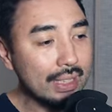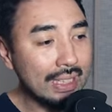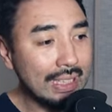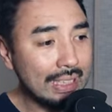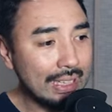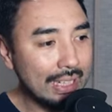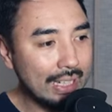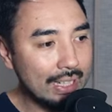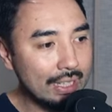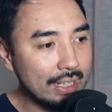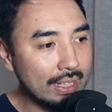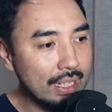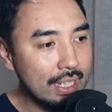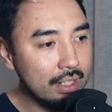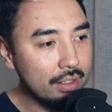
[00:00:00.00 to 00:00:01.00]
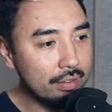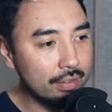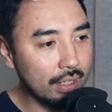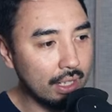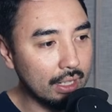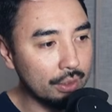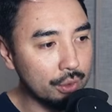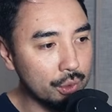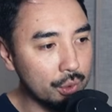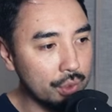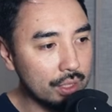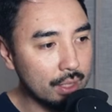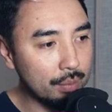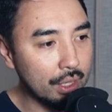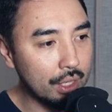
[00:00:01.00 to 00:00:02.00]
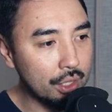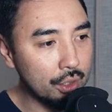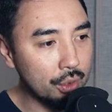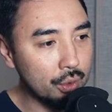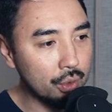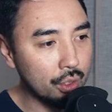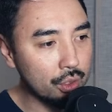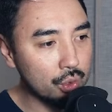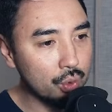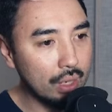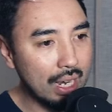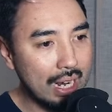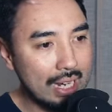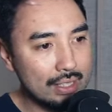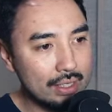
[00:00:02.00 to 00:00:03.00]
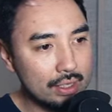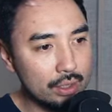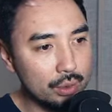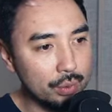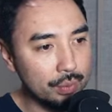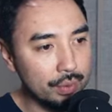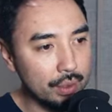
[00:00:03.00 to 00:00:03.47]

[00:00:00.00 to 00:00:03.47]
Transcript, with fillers: ela é derivada justamente do nosso ácido.